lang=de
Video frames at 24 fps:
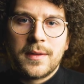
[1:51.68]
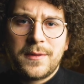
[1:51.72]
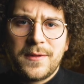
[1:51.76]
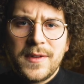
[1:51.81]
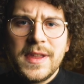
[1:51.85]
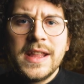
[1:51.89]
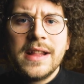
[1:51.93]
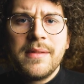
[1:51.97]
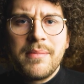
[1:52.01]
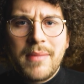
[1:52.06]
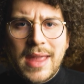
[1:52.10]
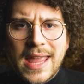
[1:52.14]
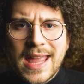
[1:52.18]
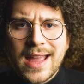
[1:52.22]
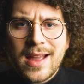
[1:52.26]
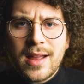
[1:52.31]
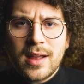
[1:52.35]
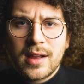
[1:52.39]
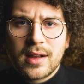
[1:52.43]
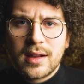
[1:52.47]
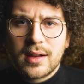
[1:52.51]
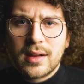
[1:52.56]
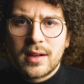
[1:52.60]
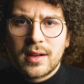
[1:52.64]

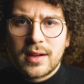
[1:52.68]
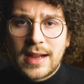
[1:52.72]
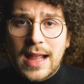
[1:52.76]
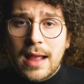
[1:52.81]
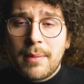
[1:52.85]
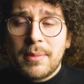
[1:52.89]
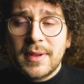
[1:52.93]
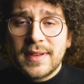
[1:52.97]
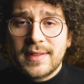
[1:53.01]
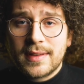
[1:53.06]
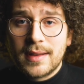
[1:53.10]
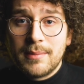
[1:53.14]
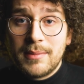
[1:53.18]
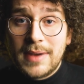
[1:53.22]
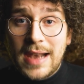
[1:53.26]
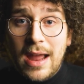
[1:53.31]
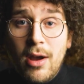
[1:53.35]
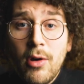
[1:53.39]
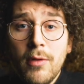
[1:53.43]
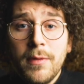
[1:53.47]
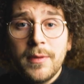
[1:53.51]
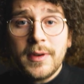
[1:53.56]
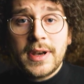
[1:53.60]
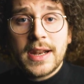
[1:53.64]
Vielmehr gab es im
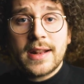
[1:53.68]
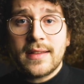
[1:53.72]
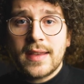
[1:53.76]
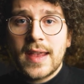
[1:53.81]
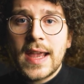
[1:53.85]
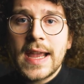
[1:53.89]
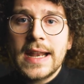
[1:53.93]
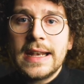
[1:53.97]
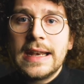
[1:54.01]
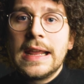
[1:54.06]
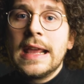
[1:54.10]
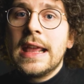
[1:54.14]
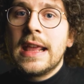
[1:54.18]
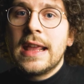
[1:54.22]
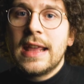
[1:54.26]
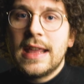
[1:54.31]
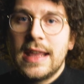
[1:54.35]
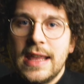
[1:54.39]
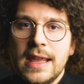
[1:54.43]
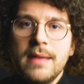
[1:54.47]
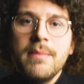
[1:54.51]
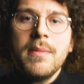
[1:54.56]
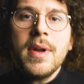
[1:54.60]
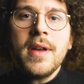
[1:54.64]
Laufe der Zeit
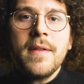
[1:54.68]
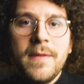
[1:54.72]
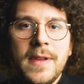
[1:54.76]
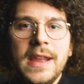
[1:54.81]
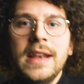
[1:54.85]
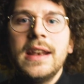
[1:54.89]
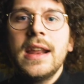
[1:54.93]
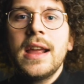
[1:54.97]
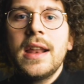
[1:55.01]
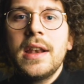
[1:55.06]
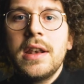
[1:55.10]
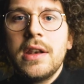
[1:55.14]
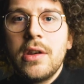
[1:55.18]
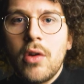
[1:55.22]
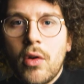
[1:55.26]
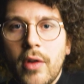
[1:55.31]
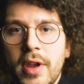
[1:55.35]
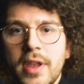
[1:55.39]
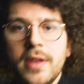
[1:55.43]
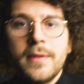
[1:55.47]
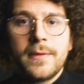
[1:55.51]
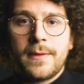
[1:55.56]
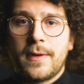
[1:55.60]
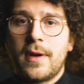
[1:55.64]
immer wieder
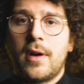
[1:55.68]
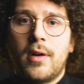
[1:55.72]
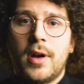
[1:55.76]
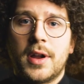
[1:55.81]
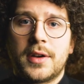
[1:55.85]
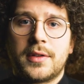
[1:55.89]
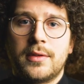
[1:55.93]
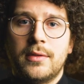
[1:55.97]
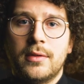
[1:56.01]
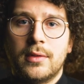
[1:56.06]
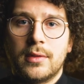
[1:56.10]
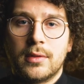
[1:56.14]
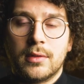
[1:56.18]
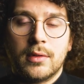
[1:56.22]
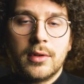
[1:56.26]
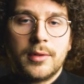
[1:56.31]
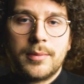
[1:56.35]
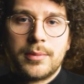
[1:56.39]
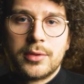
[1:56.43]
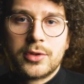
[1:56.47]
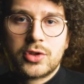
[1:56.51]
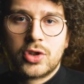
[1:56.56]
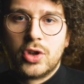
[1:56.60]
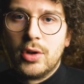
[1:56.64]
neue Verordnungen
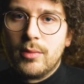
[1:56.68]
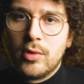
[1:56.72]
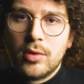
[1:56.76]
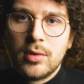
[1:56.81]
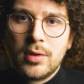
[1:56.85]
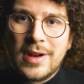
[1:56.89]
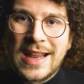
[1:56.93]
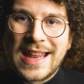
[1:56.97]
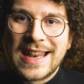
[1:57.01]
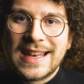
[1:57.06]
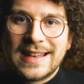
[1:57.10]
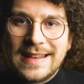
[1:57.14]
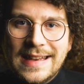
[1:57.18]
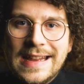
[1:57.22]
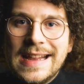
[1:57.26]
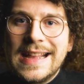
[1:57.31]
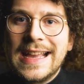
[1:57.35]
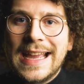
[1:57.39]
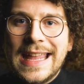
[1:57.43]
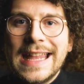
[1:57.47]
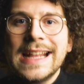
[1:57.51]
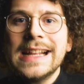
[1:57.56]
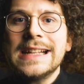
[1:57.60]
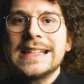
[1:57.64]
und Bestimmungen, die
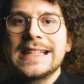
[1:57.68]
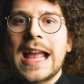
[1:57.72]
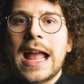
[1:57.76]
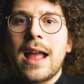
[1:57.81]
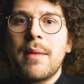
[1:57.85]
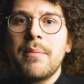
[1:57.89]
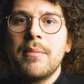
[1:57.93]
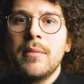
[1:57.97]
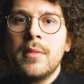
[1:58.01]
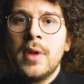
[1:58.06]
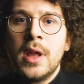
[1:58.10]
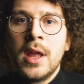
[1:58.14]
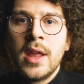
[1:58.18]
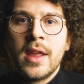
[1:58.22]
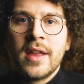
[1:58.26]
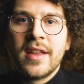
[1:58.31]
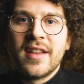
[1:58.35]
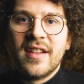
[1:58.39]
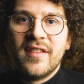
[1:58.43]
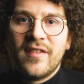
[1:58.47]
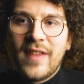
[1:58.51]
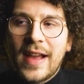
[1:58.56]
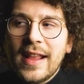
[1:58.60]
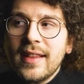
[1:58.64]
geregelt haben,
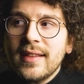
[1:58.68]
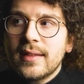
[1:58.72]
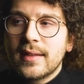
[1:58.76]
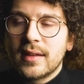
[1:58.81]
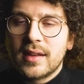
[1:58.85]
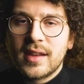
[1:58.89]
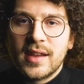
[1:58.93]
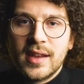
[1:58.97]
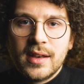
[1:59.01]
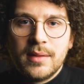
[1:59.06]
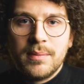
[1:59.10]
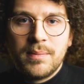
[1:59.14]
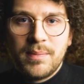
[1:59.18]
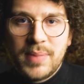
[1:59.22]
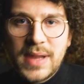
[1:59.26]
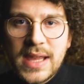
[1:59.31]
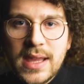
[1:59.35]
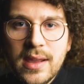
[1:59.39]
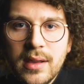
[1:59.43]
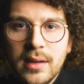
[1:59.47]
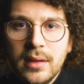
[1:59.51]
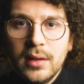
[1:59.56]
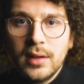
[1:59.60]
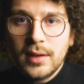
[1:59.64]
was in
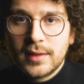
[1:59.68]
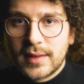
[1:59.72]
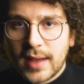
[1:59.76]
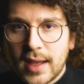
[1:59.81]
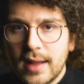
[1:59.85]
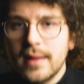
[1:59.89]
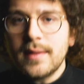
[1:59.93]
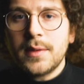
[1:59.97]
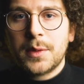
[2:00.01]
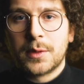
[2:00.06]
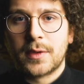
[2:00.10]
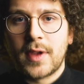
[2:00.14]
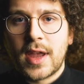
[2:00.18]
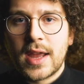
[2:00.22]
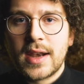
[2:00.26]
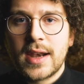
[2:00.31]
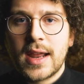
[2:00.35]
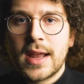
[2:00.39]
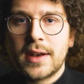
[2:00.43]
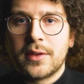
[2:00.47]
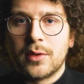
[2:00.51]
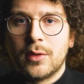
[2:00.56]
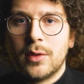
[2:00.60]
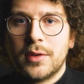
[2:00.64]
Bier drin zu
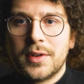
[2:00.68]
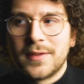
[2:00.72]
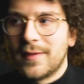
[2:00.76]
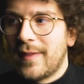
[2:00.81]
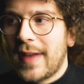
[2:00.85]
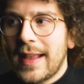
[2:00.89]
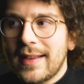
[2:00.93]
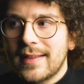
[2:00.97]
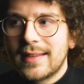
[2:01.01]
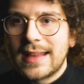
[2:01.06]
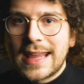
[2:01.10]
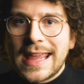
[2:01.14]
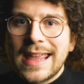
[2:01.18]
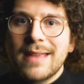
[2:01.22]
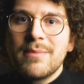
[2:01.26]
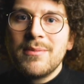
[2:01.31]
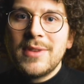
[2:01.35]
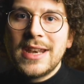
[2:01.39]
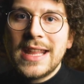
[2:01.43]
sein hat und was eben